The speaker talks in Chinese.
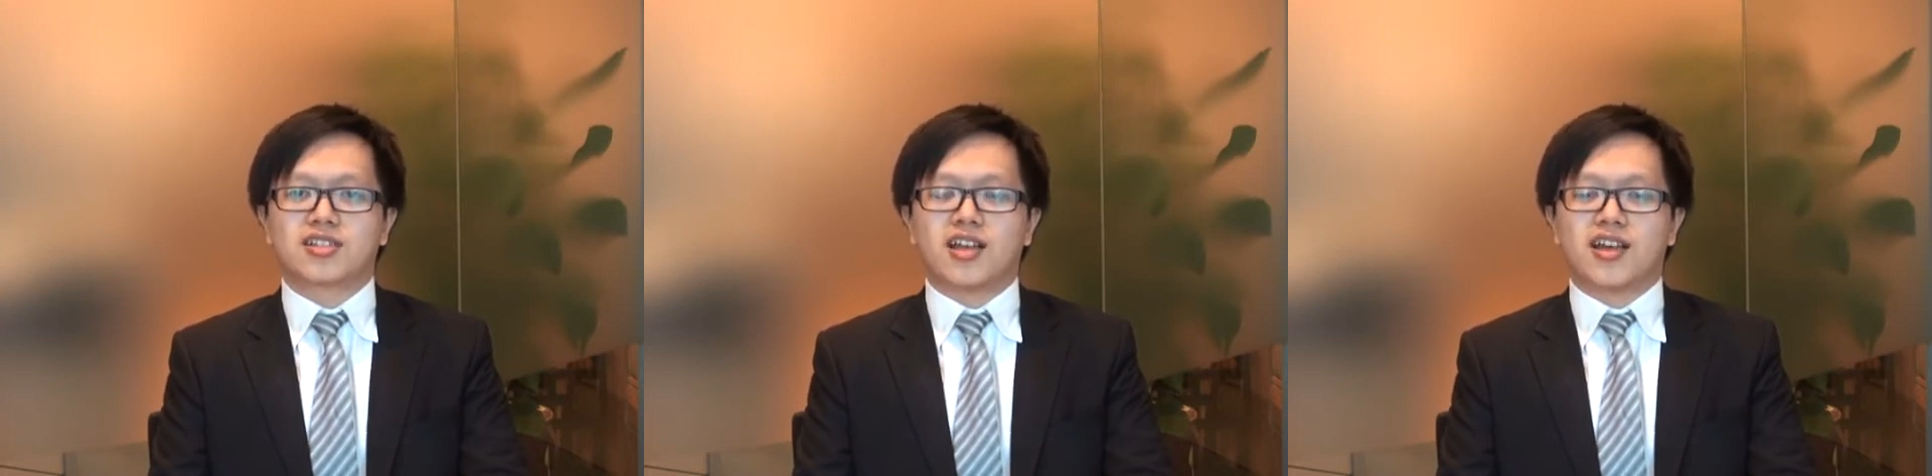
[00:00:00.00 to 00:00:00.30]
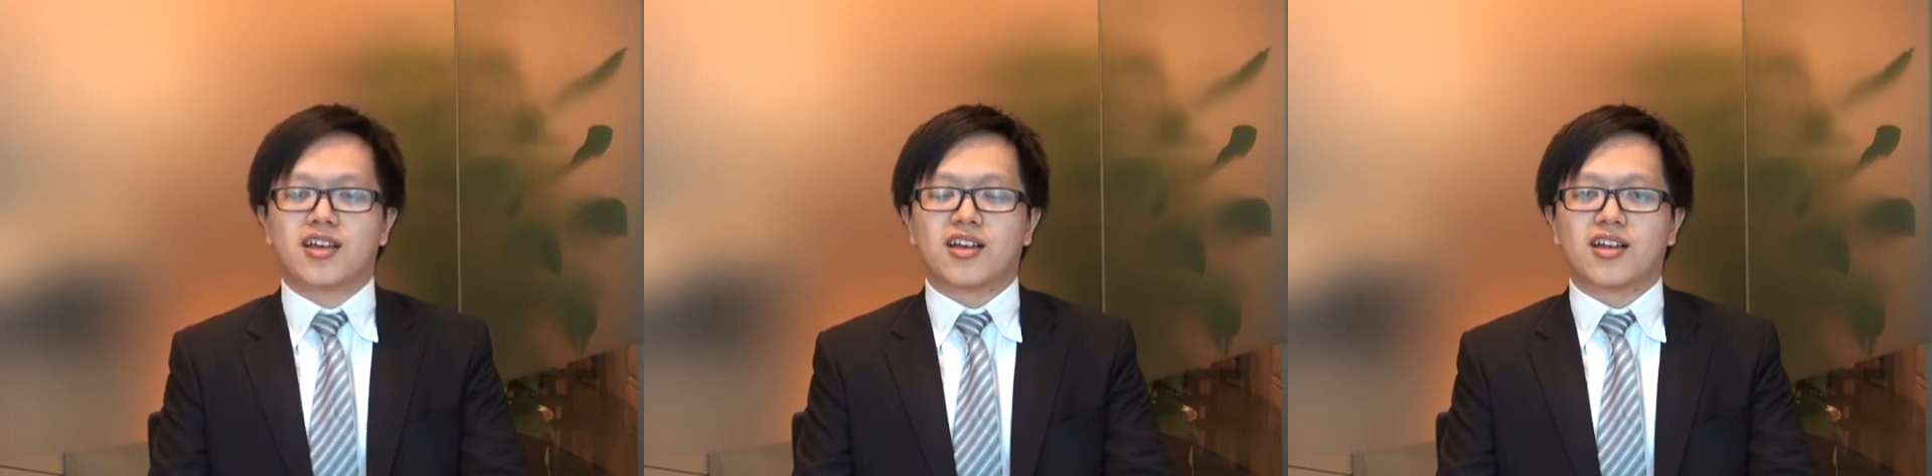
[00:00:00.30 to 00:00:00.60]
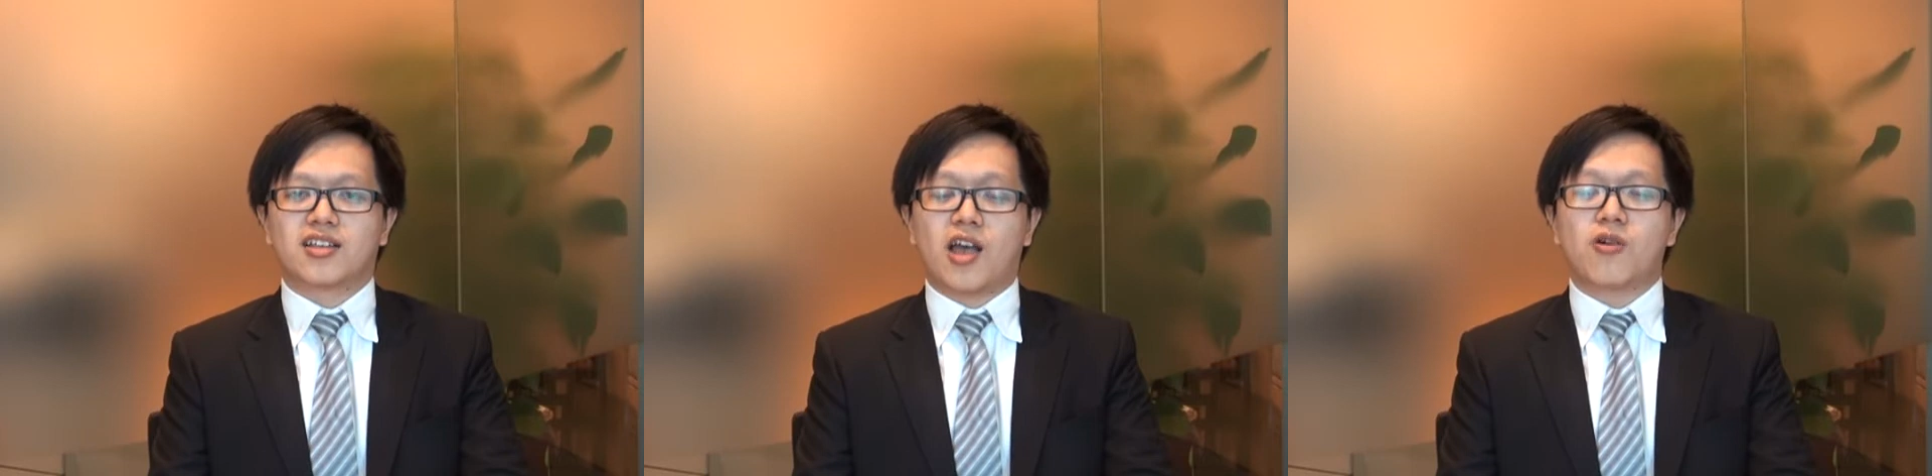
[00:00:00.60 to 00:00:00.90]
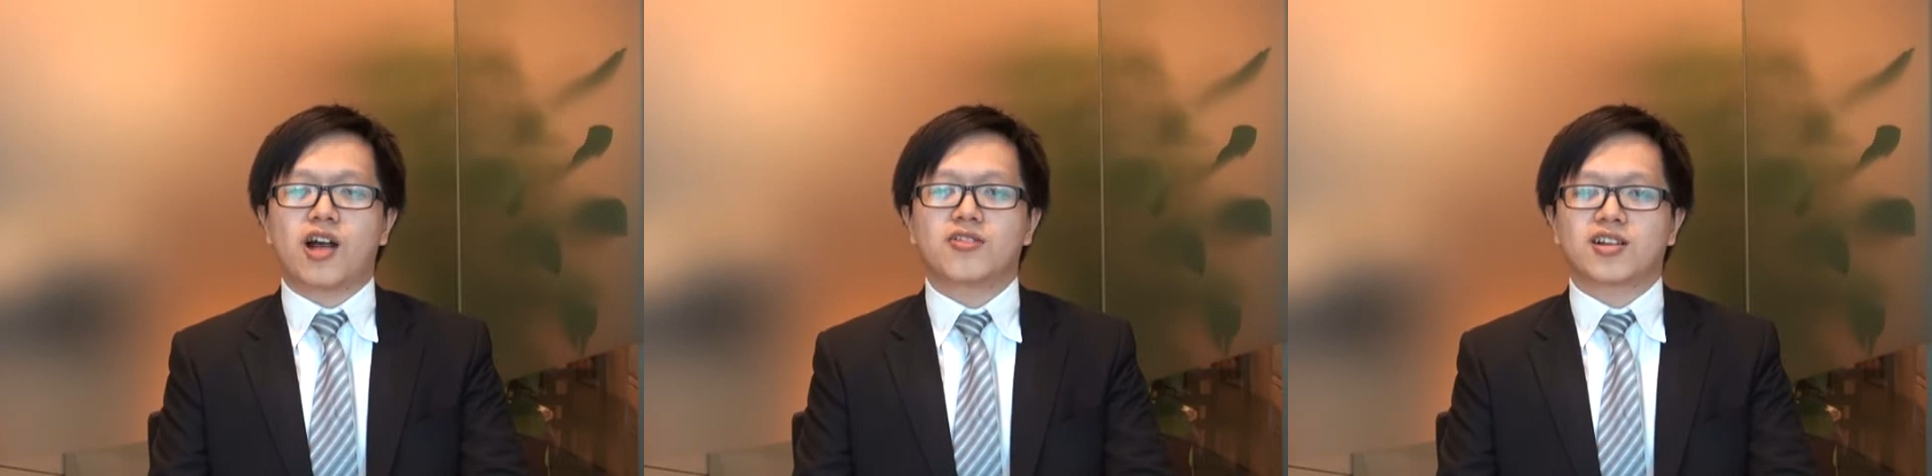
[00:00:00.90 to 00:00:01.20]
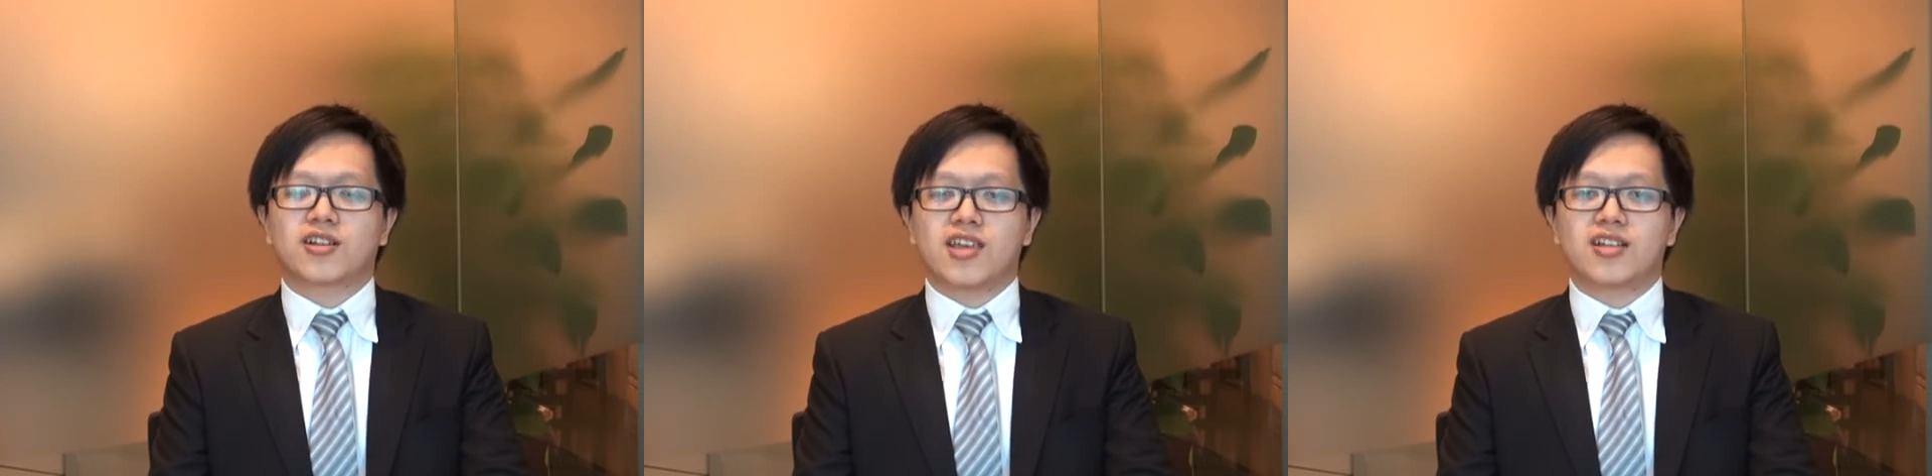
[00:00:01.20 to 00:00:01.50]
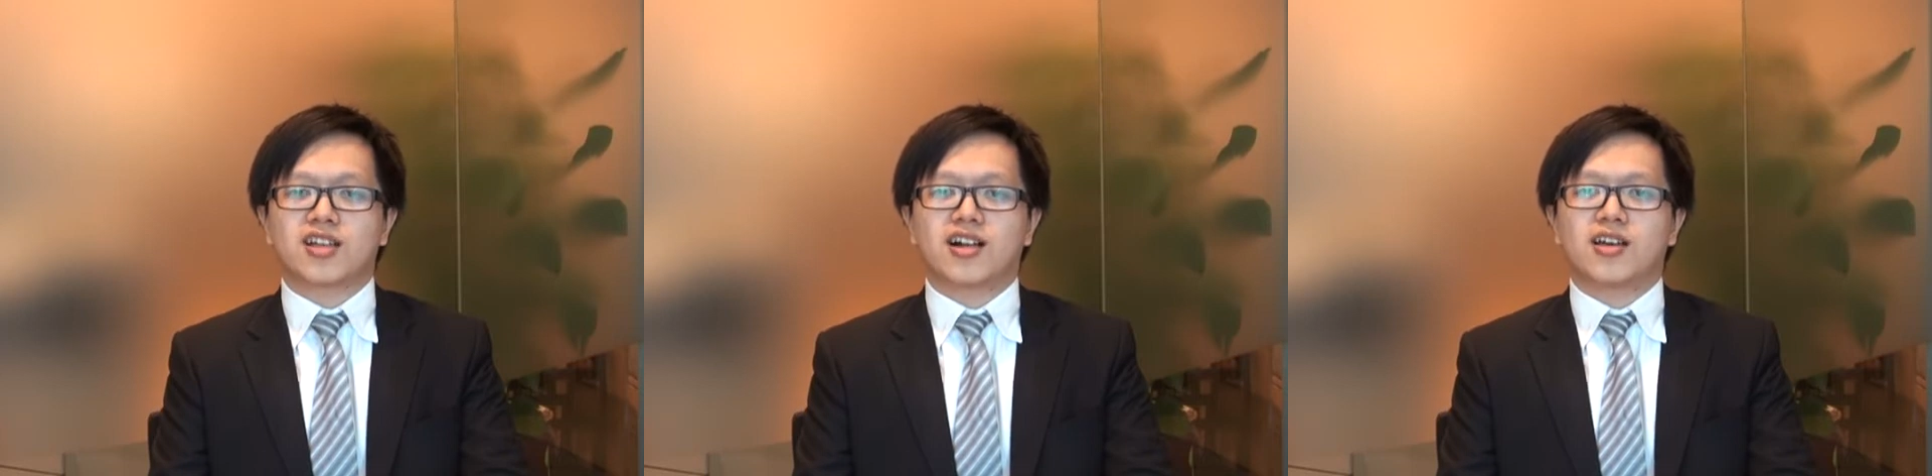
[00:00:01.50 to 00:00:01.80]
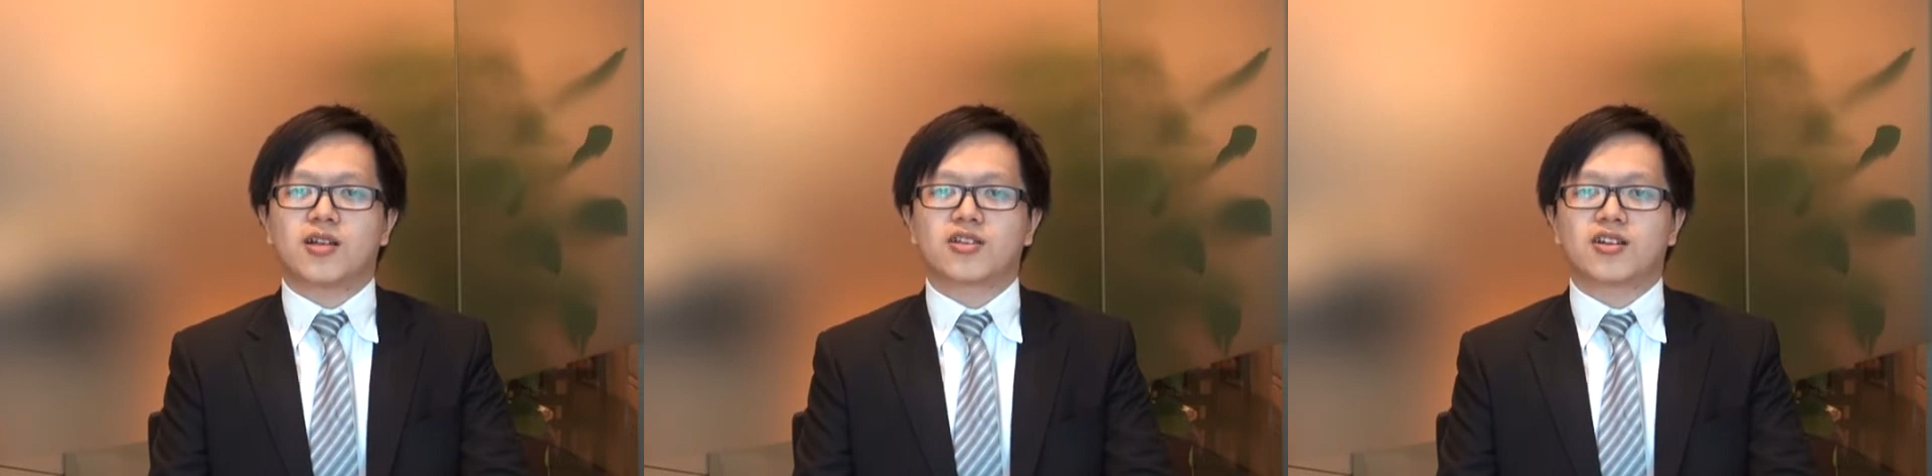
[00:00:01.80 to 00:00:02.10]
呃调高这个电价
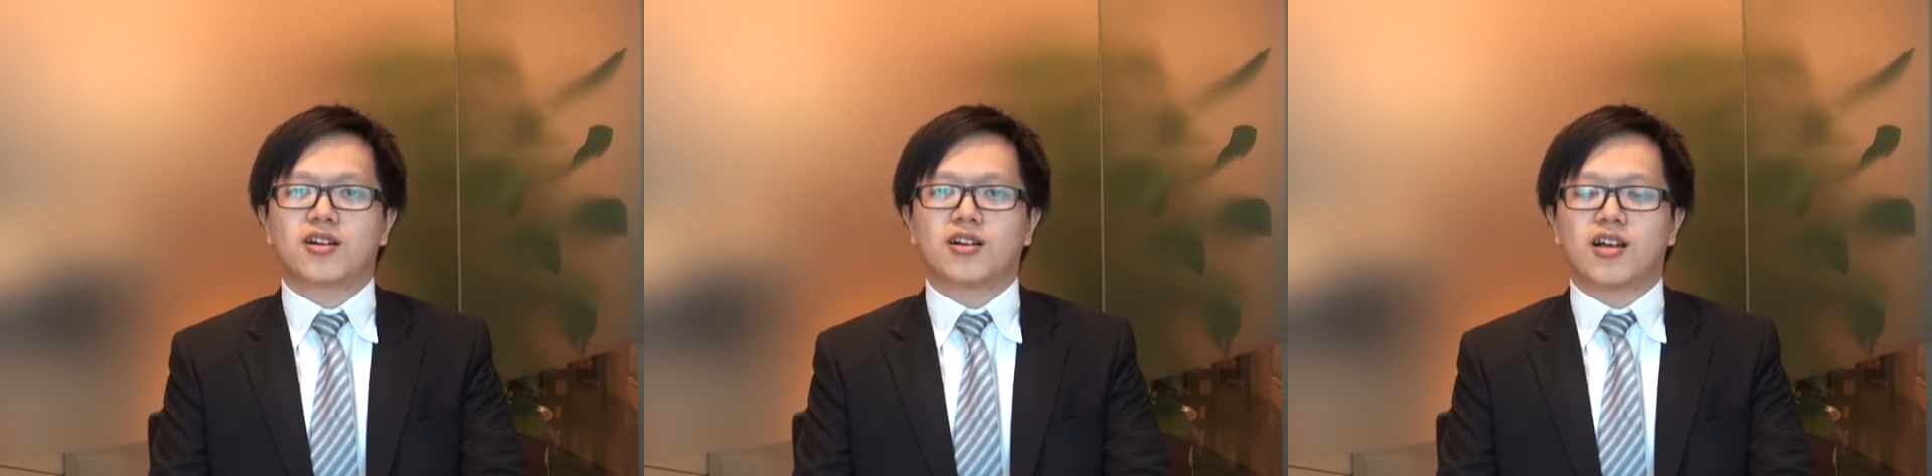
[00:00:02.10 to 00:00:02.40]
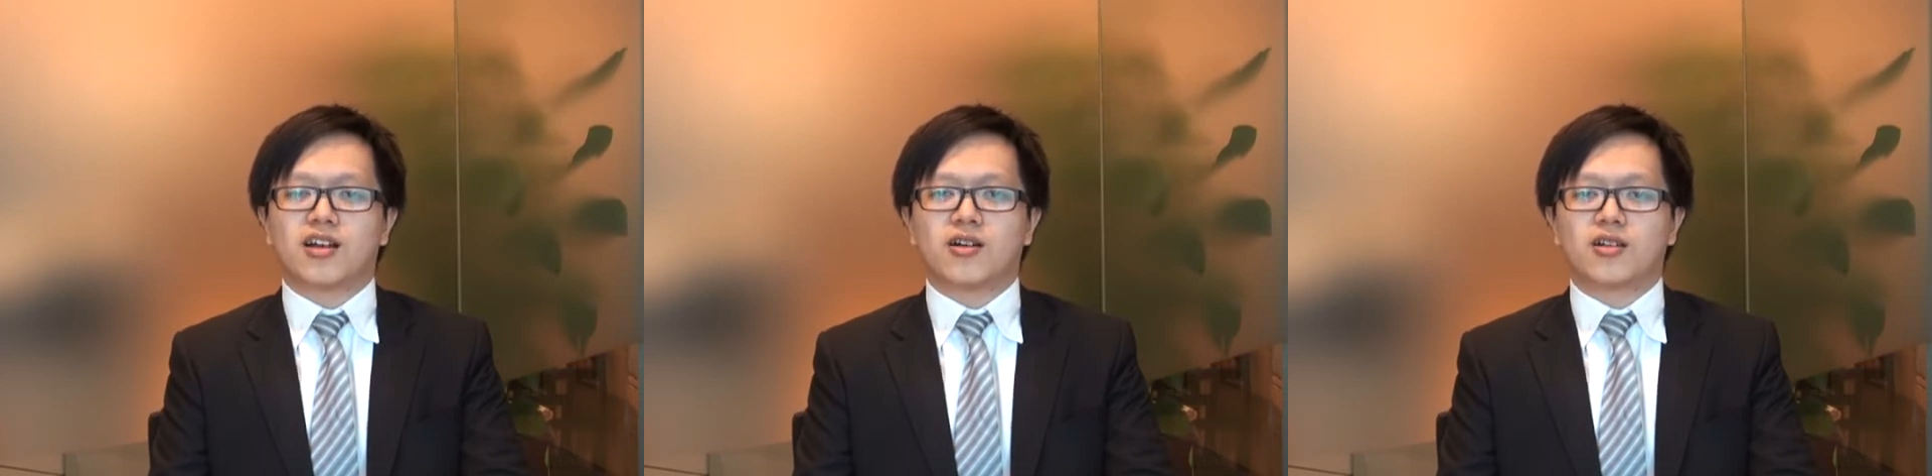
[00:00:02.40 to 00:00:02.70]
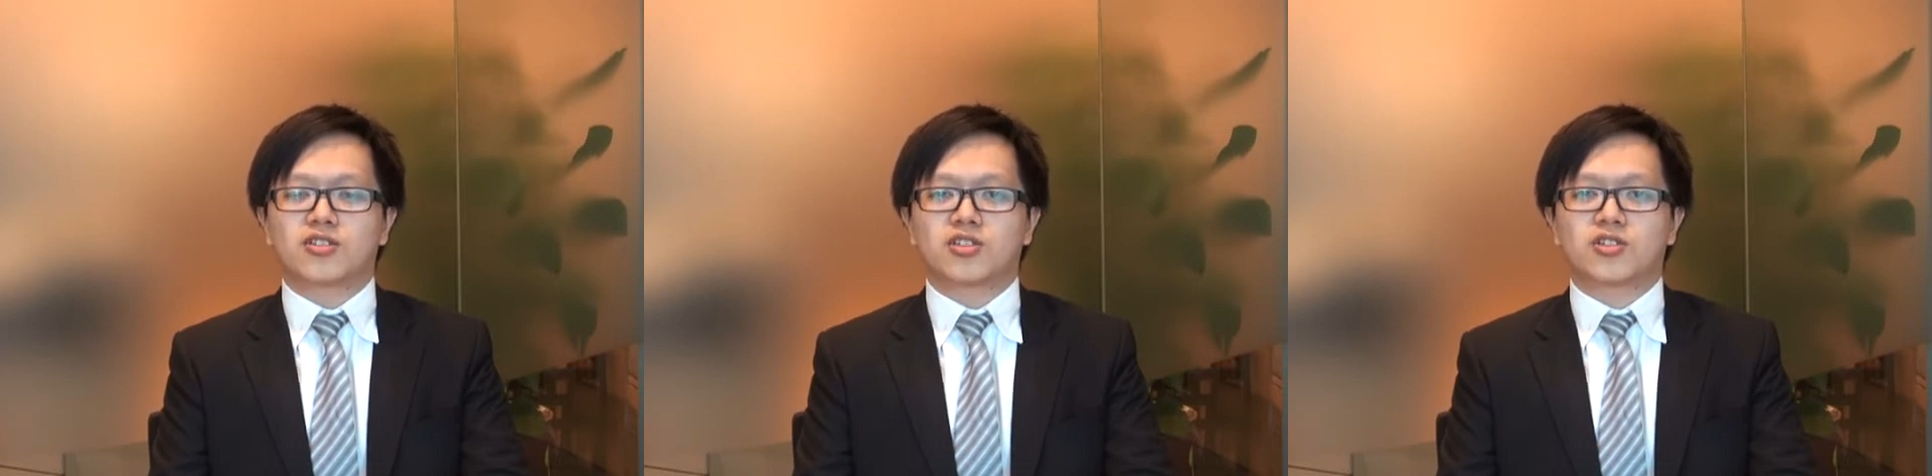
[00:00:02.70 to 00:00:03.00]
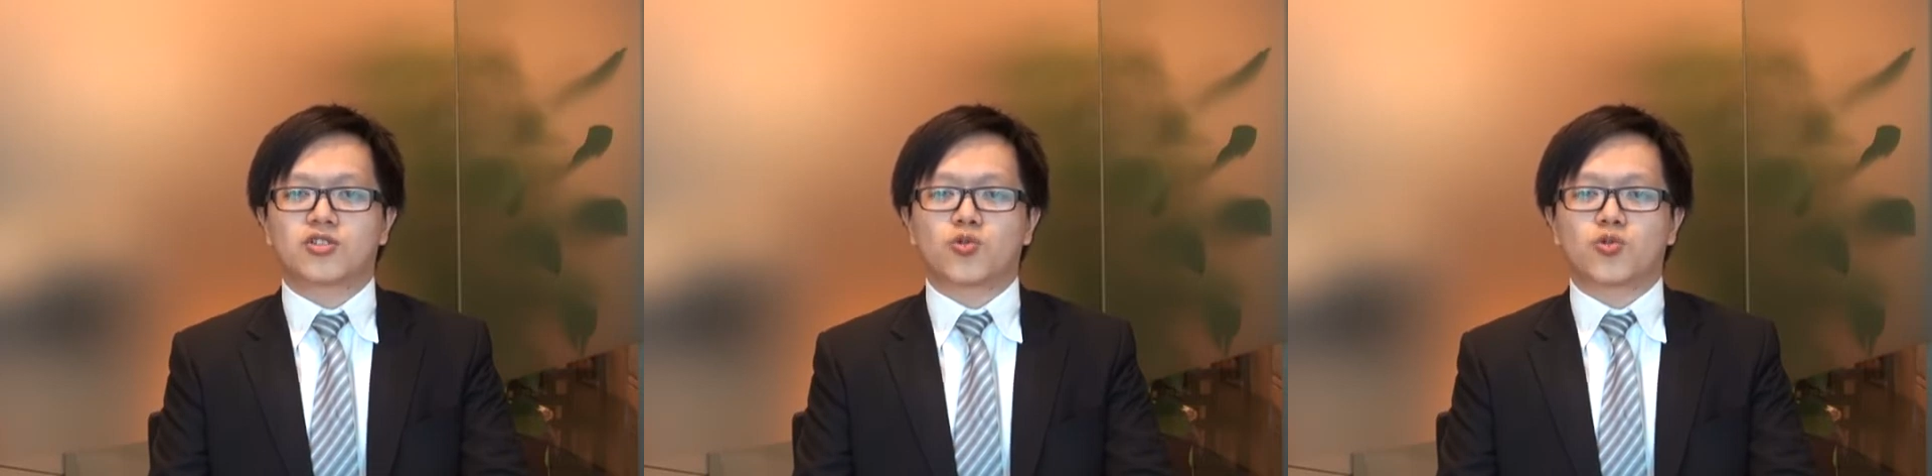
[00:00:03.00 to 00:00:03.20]
呢，这个呃